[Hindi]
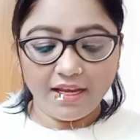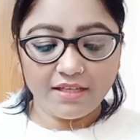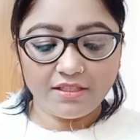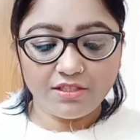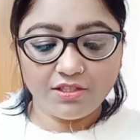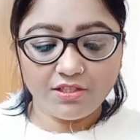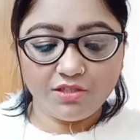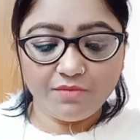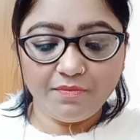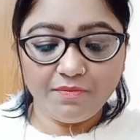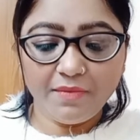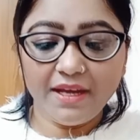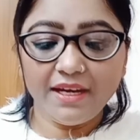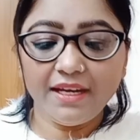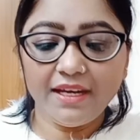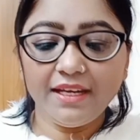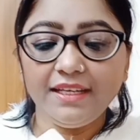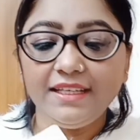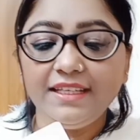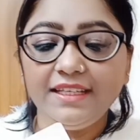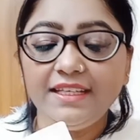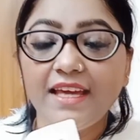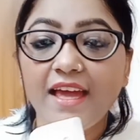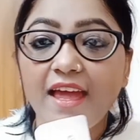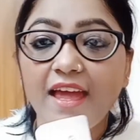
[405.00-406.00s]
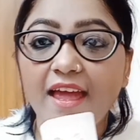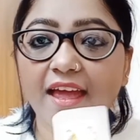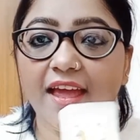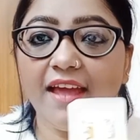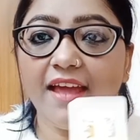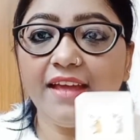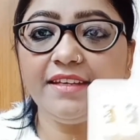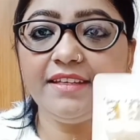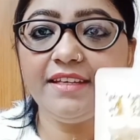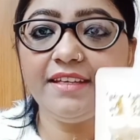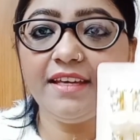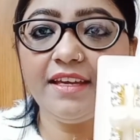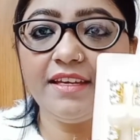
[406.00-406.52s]
नेक्स्ट मैंने लिया
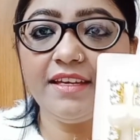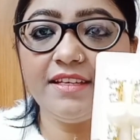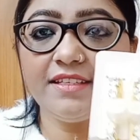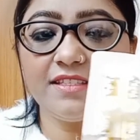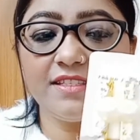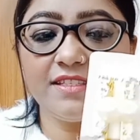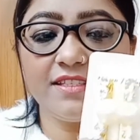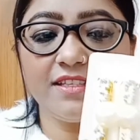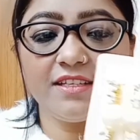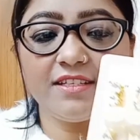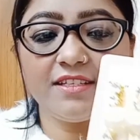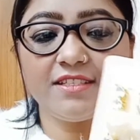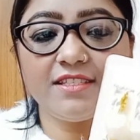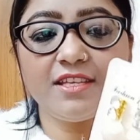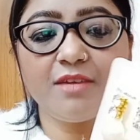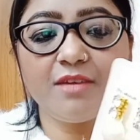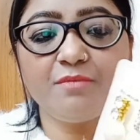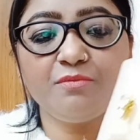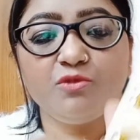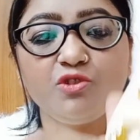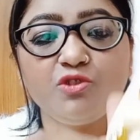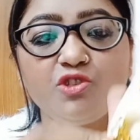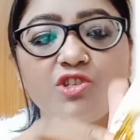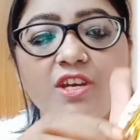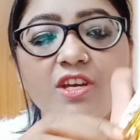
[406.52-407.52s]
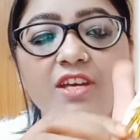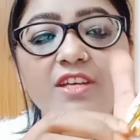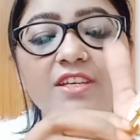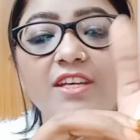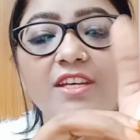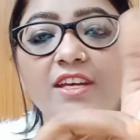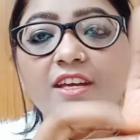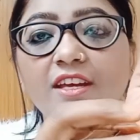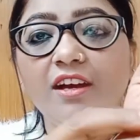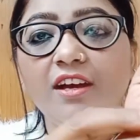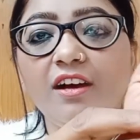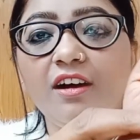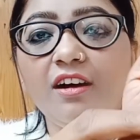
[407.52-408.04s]
है ये इस तरह से मुझे
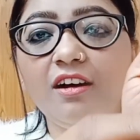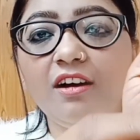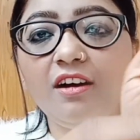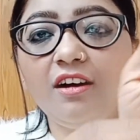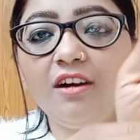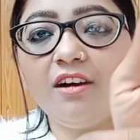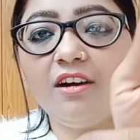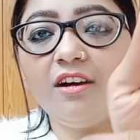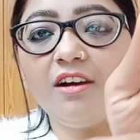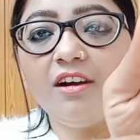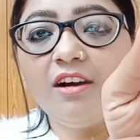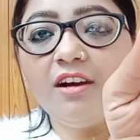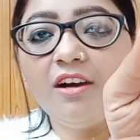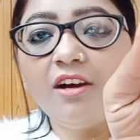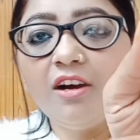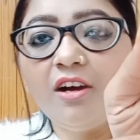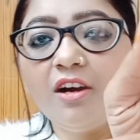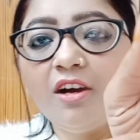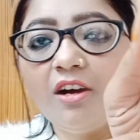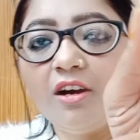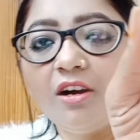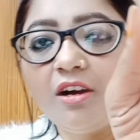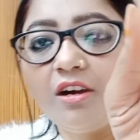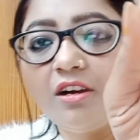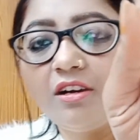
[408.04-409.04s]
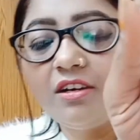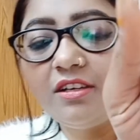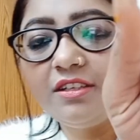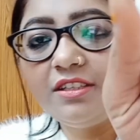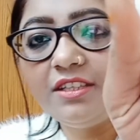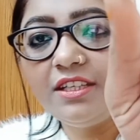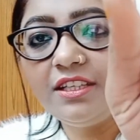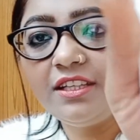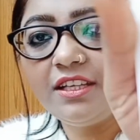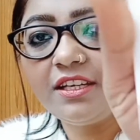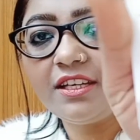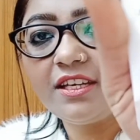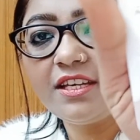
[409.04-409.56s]
ये आ,
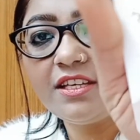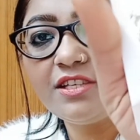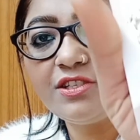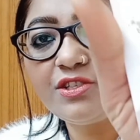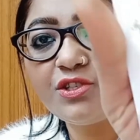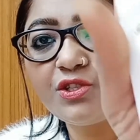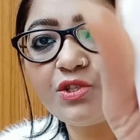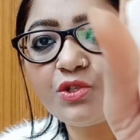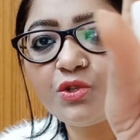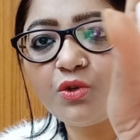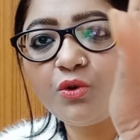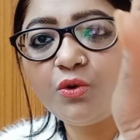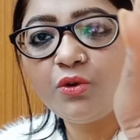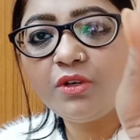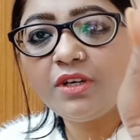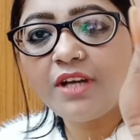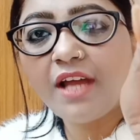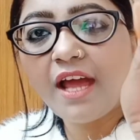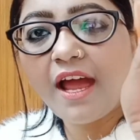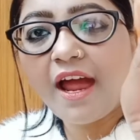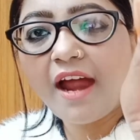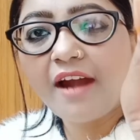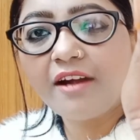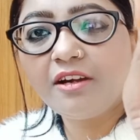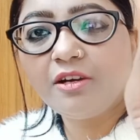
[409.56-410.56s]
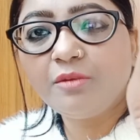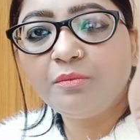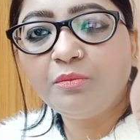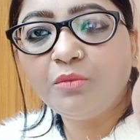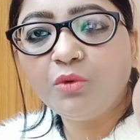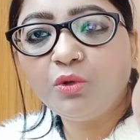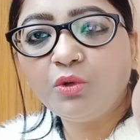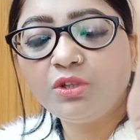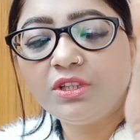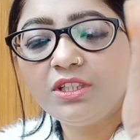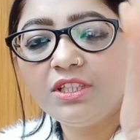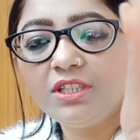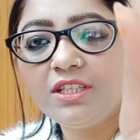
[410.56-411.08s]
ये देखिए स्टोन एंड
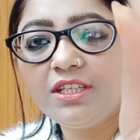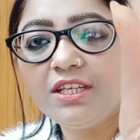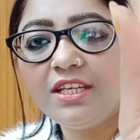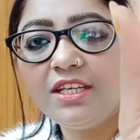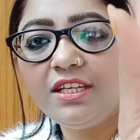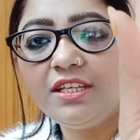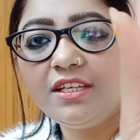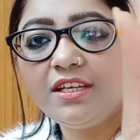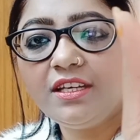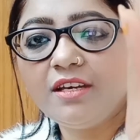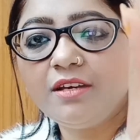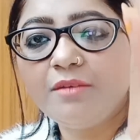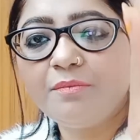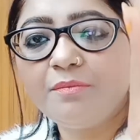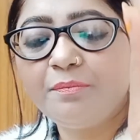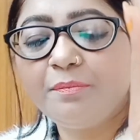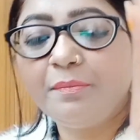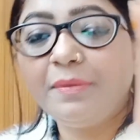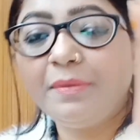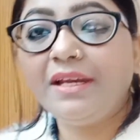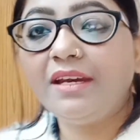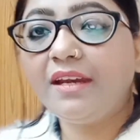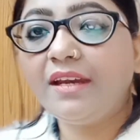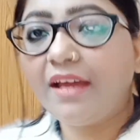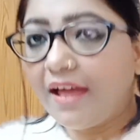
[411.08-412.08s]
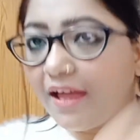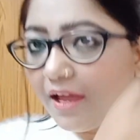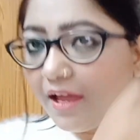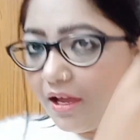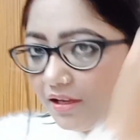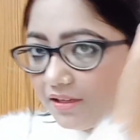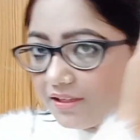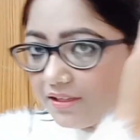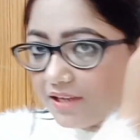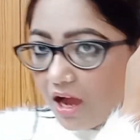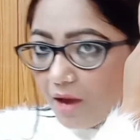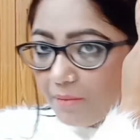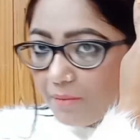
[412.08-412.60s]
मोती की ये पिन है
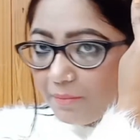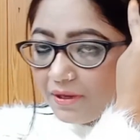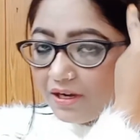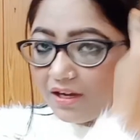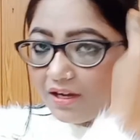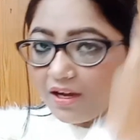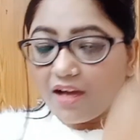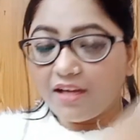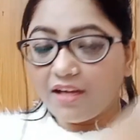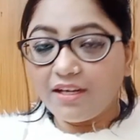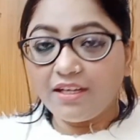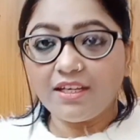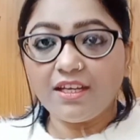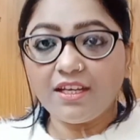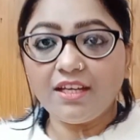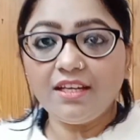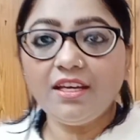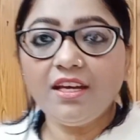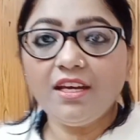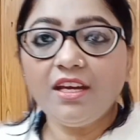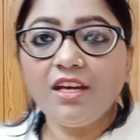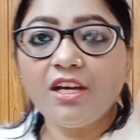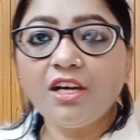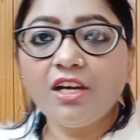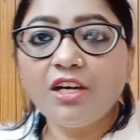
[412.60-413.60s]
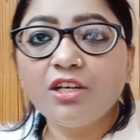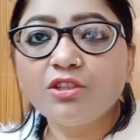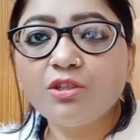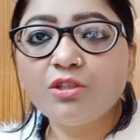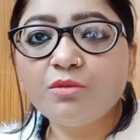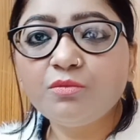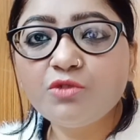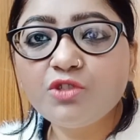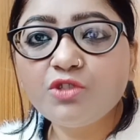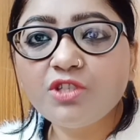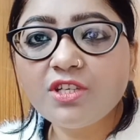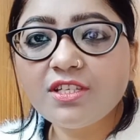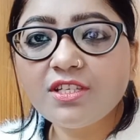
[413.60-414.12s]
यहाँ पर लगाने के लिए तो
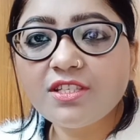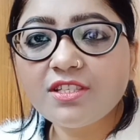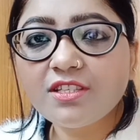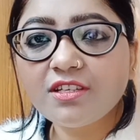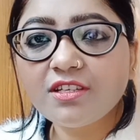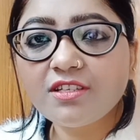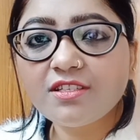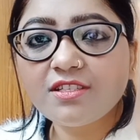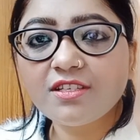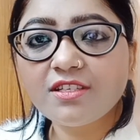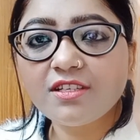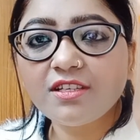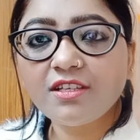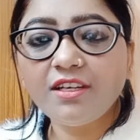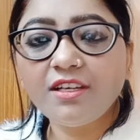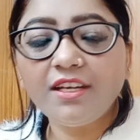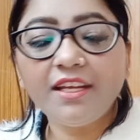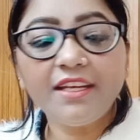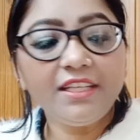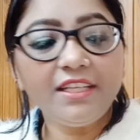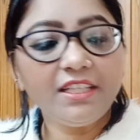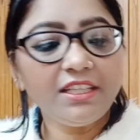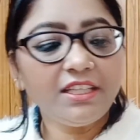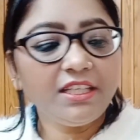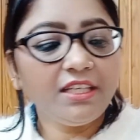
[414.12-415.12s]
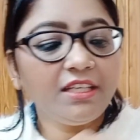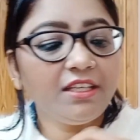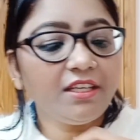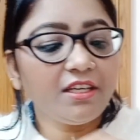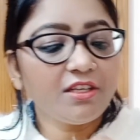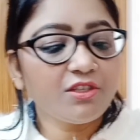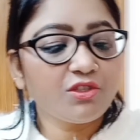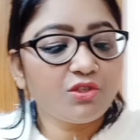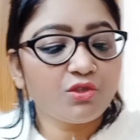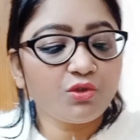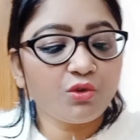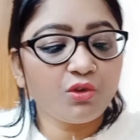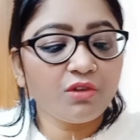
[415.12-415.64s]
मुझे इस तरह से लेनी थी
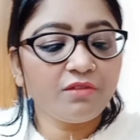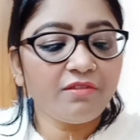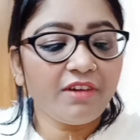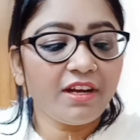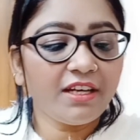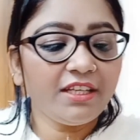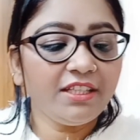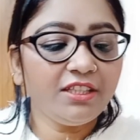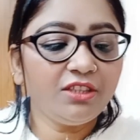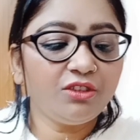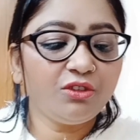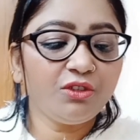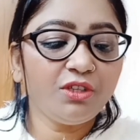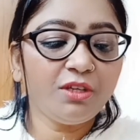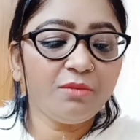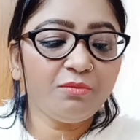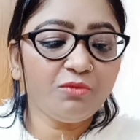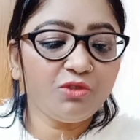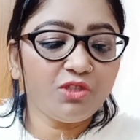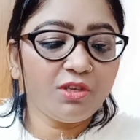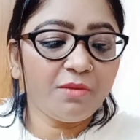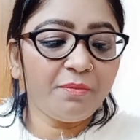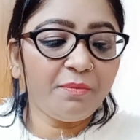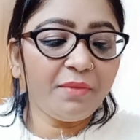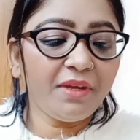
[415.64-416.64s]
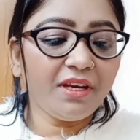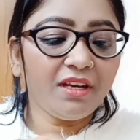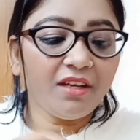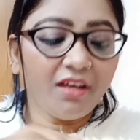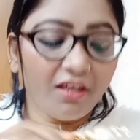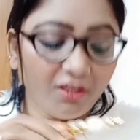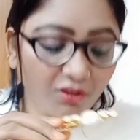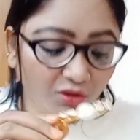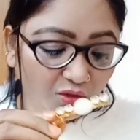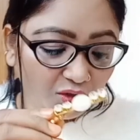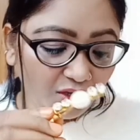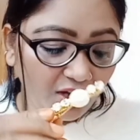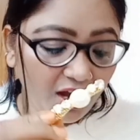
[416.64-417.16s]
ये स्टोन वाली तो ये मुझे मिल
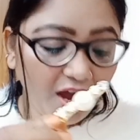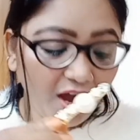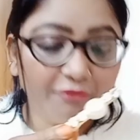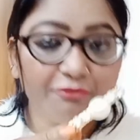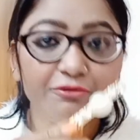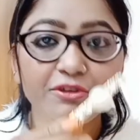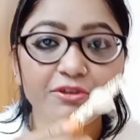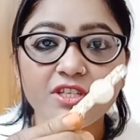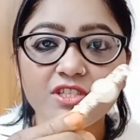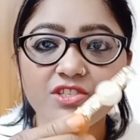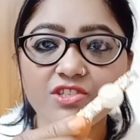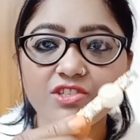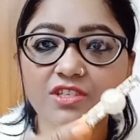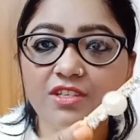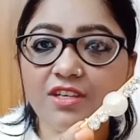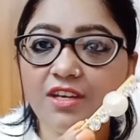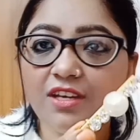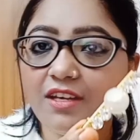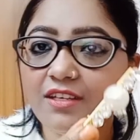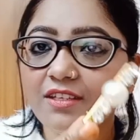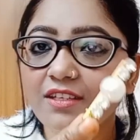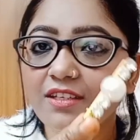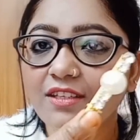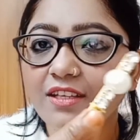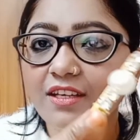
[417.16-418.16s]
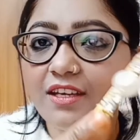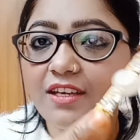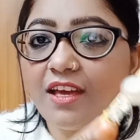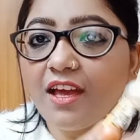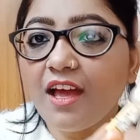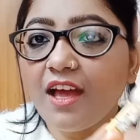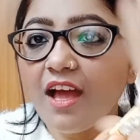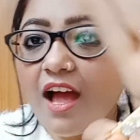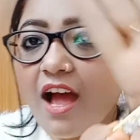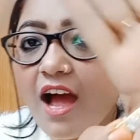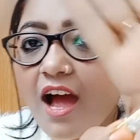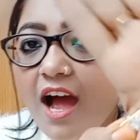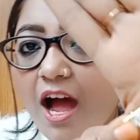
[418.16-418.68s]
गई तो काफ़ी अच्छी है ये देखिए
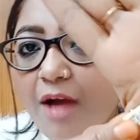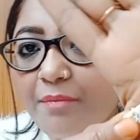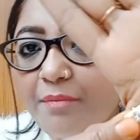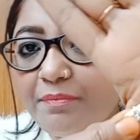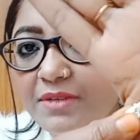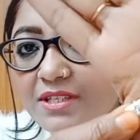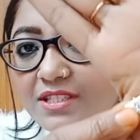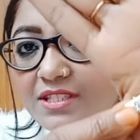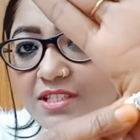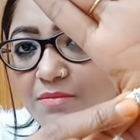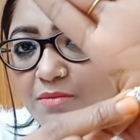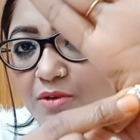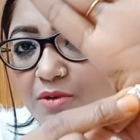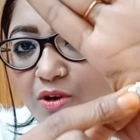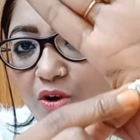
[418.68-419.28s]
आप किसी